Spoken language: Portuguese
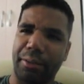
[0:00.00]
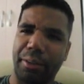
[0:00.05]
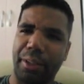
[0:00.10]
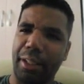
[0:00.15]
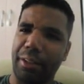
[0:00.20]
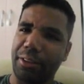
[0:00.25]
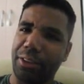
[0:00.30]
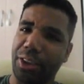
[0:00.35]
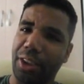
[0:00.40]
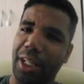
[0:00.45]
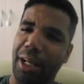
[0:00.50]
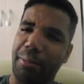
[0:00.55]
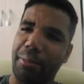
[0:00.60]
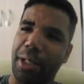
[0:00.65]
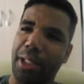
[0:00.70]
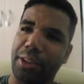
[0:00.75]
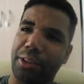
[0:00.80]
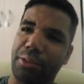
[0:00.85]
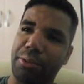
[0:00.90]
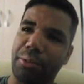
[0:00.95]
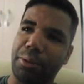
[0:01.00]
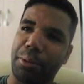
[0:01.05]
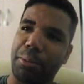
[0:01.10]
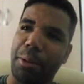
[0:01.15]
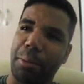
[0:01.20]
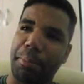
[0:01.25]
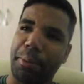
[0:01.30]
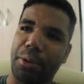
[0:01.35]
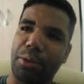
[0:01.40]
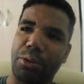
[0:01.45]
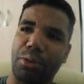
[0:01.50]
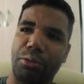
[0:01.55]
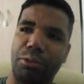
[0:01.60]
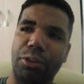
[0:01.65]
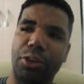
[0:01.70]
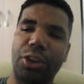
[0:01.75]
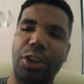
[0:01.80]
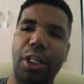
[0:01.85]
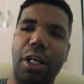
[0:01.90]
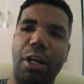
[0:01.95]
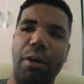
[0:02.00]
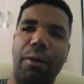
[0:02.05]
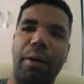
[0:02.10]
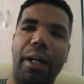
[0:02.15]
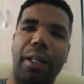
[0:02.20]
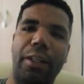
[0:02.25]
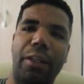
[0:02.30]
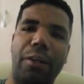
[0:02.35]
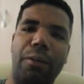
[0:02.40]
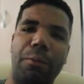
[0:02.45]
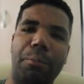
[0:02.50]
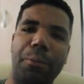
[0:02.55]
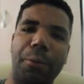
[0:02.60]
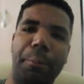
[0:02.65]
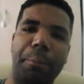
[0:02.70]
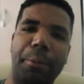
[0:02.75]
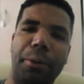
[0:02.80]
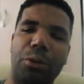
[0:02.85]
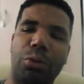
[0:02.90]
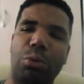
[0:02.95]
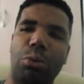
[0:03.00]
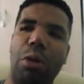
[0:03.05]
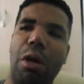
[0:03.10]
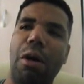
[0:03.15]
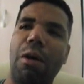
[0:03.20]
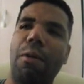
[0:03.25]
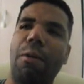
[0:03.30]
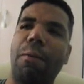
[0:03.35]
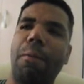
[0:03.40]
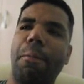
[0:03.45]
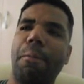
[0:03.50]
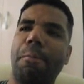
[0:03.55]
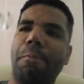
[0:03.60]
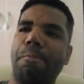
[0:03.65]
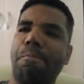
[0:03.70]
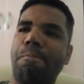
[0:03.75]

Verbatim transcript: Eu quero indicar mais do que uma pessoa. Vou indicar o canal o meu pessoal.